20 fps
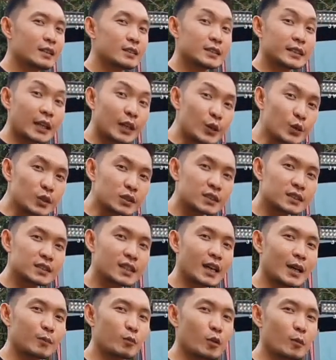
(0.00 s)
serius
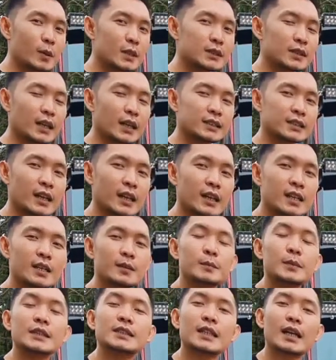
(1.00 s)
dengan mobil Sara
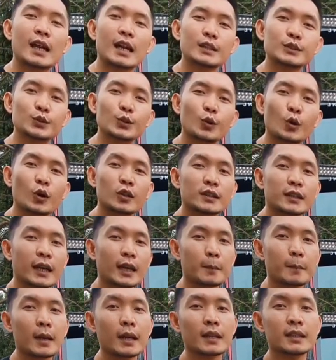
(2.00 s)
ini bisa langsung
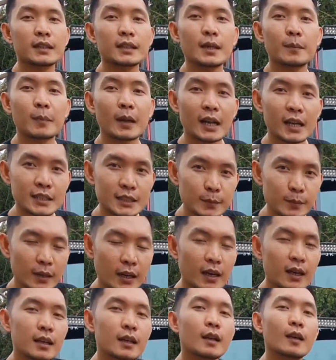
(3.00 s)
kontak marketingnya Planet Jeep
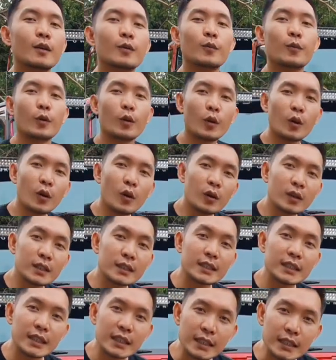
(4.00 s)
ya follow
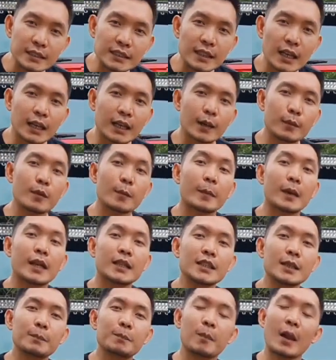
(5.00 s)
di Instagramnya
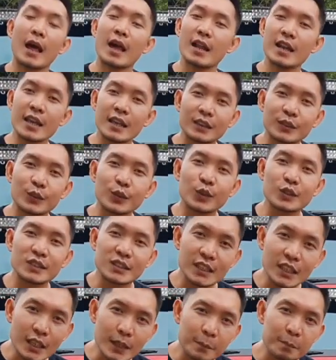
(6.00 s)
Planet Jeep
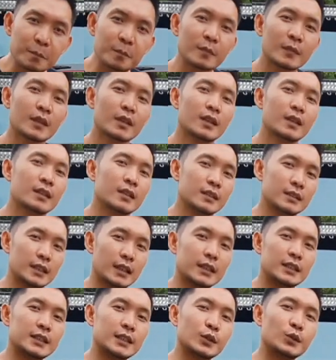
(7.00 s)
planet.jeep
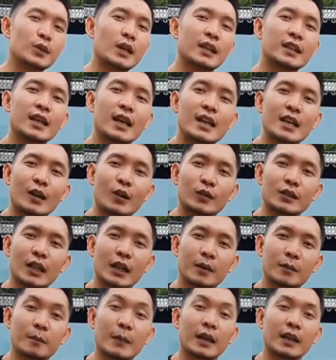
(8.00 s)
di situ nanti ada
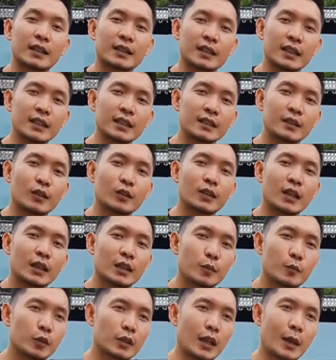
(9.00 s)
kontak marketing, kontak
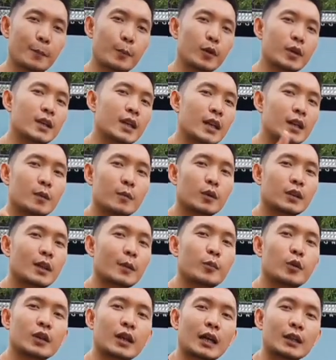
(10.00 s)
nomor telepon dan nomor
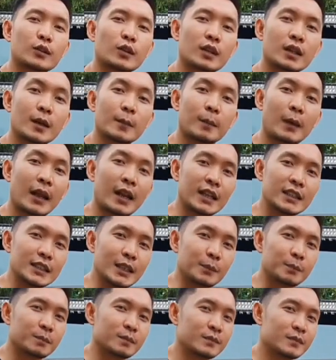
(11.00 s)
telepon kantornya Planet
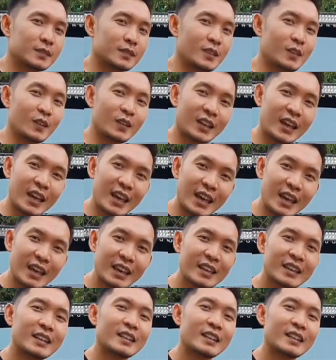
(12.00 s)
Jeep. Oke.